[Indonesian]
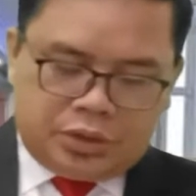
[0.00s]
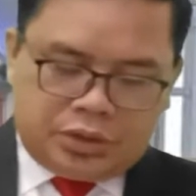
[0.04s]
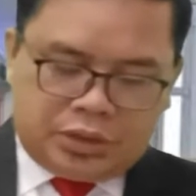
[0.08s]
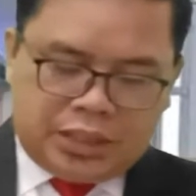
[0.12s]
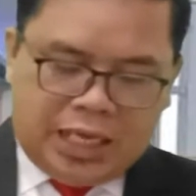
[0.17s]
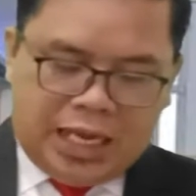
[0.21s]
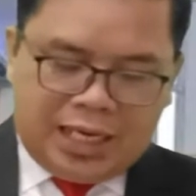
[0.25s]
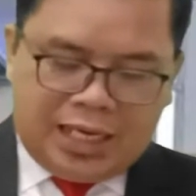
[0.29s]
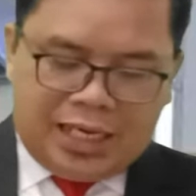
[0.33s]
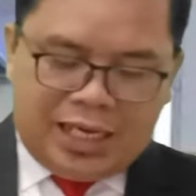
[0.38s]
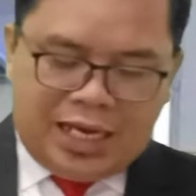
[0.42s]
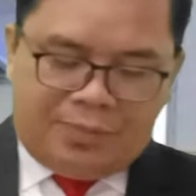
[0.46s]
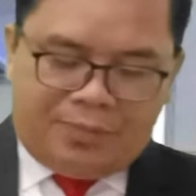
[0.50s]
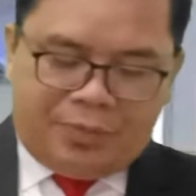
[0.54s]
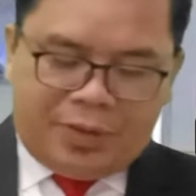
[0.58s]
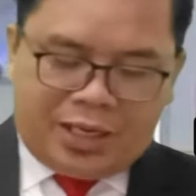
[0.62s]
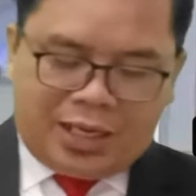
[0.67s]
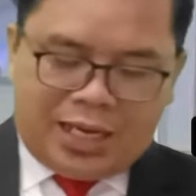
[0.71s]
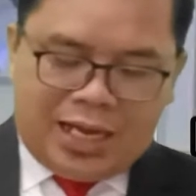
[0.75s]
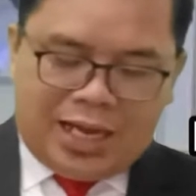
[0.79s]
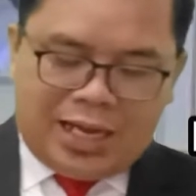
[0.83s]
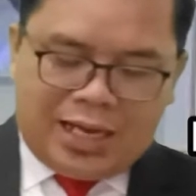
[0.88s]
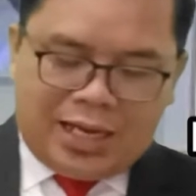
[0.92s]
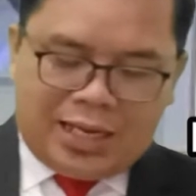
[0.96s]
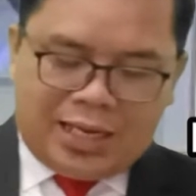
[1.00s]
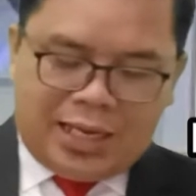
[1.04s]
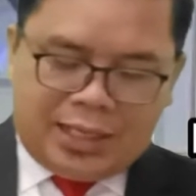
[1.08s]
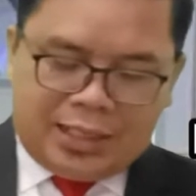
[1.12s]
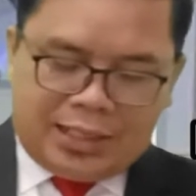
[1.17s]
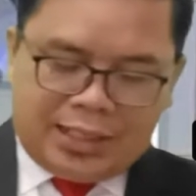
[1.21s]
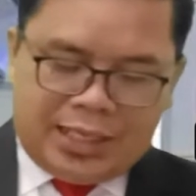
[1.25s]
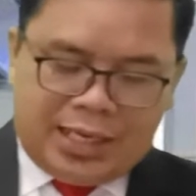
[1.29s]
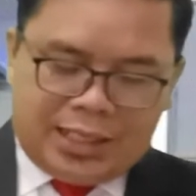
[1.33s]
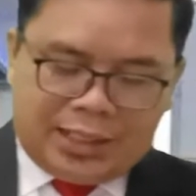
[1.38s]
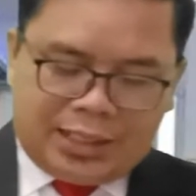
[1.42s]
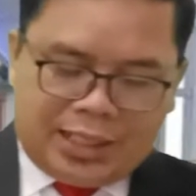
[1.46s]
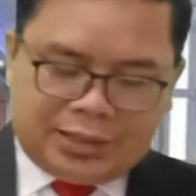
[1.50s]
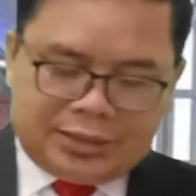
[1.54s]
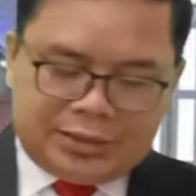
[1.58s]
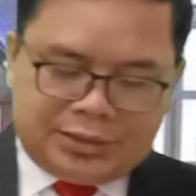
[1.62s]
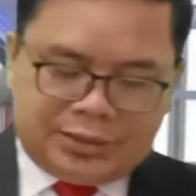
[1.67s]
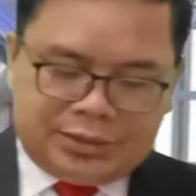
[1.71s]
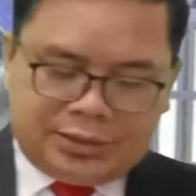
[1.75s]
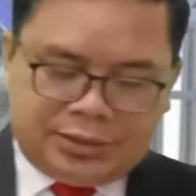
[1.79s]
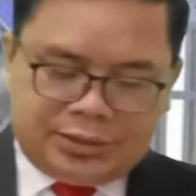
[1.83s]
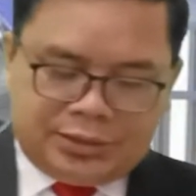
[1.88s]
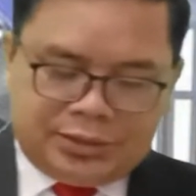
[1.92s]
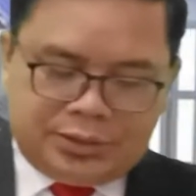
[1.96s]
carilah perkara yang di
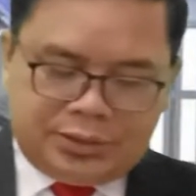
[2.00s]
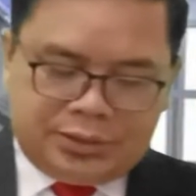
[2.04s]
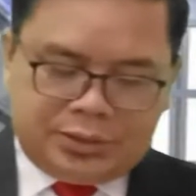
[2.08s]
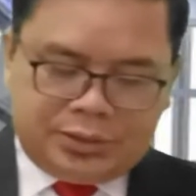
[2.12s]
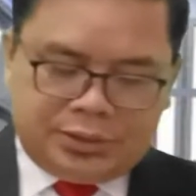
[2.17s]
atas